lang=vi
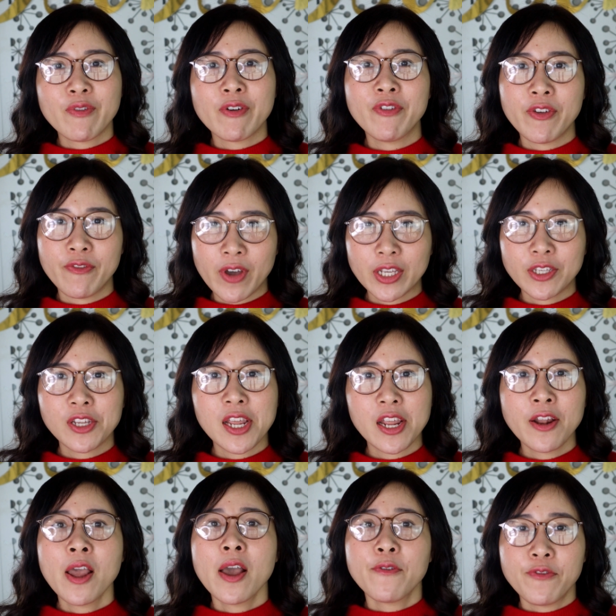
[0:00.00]
Và vì vậy cho
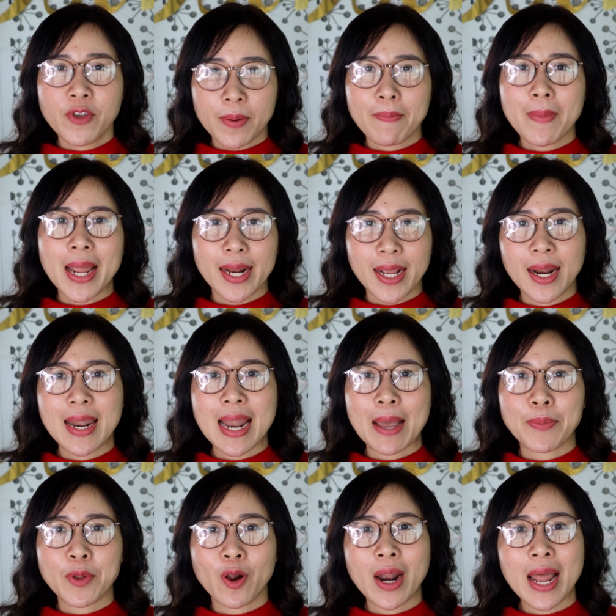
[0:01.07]
nên việc bạn cần
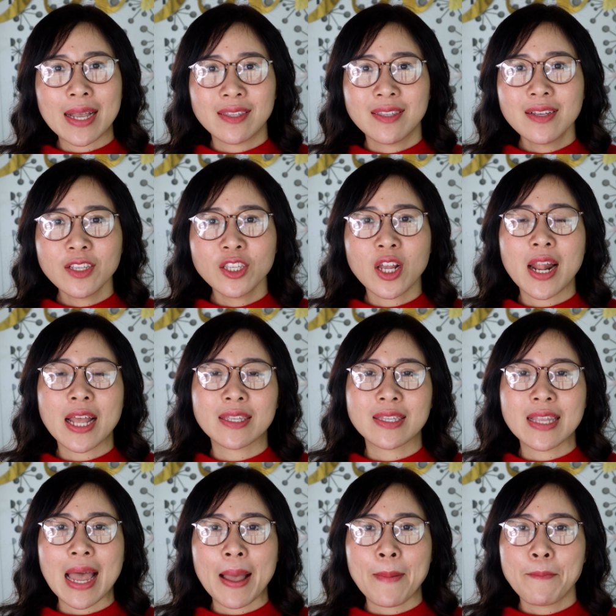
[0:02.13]
làm đó là giữ cho
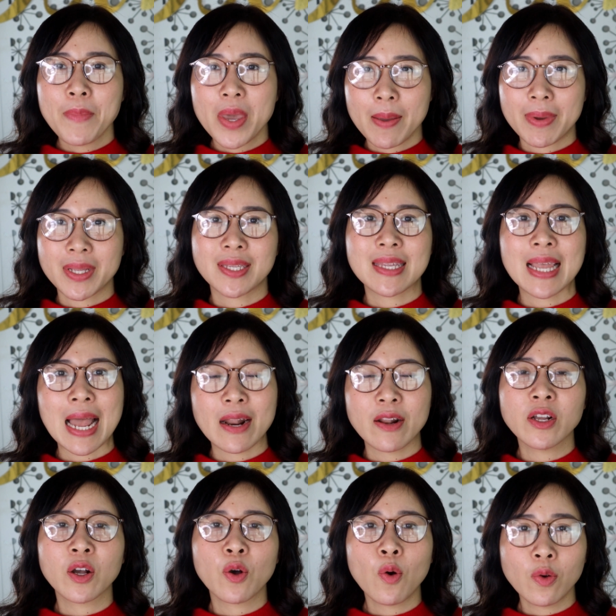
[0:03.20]
làn da, bề mặt da
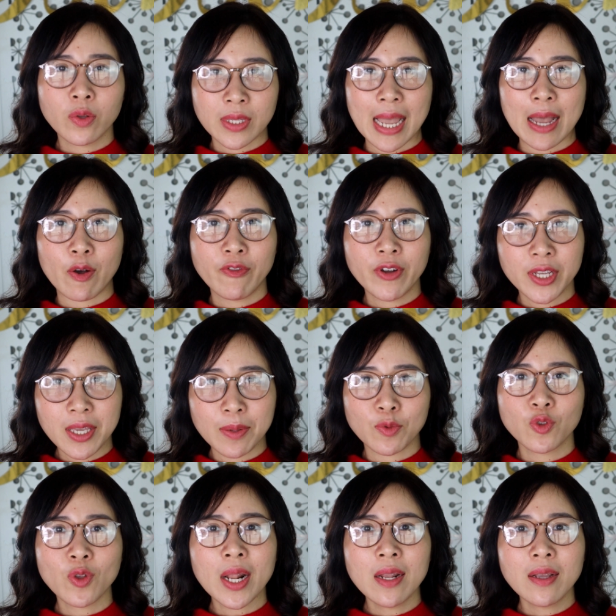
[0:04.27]
được khô ráo và
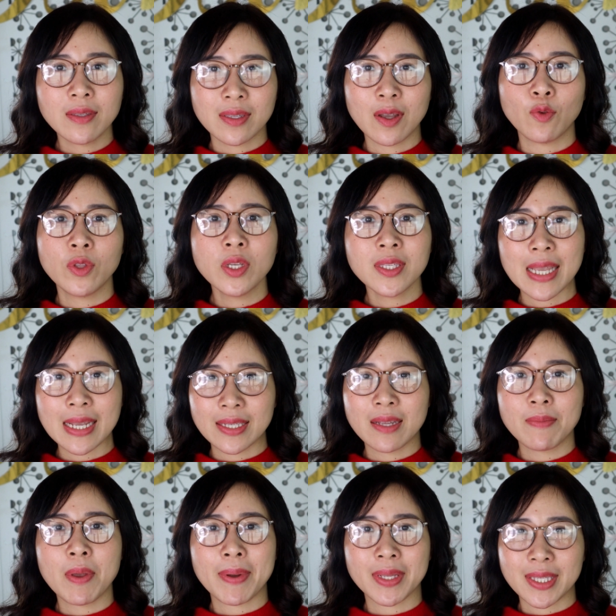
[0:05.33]
kiểm soát lượng dầu tiết ra
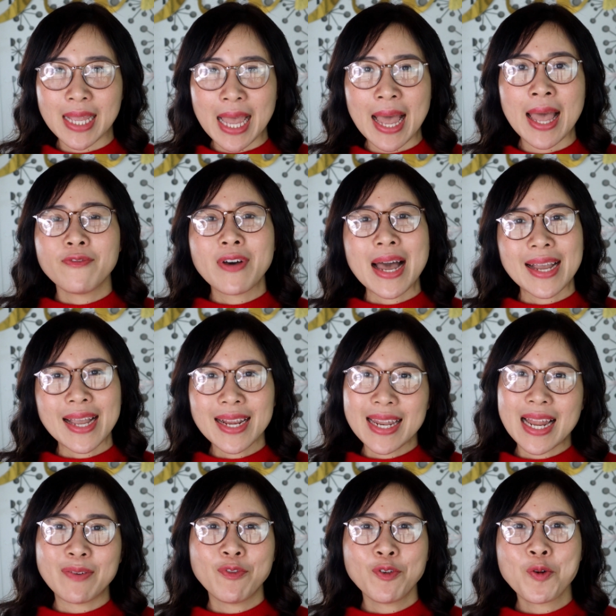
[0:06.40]
trên bề mặt da. Và
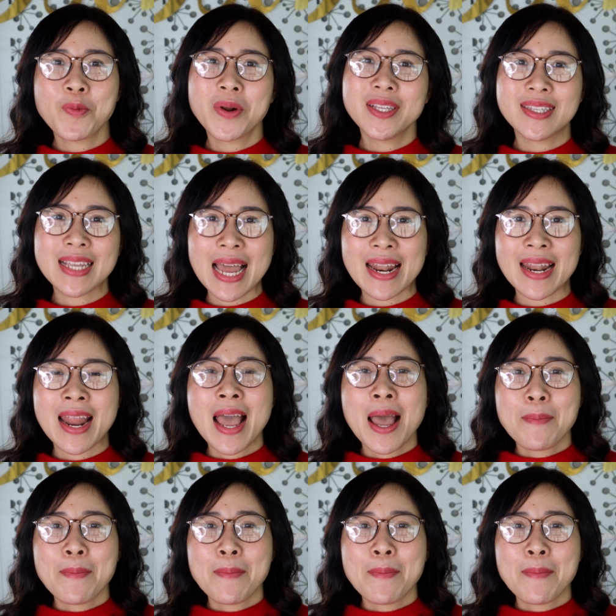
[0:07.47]
cách làm vô cùng đơn giản,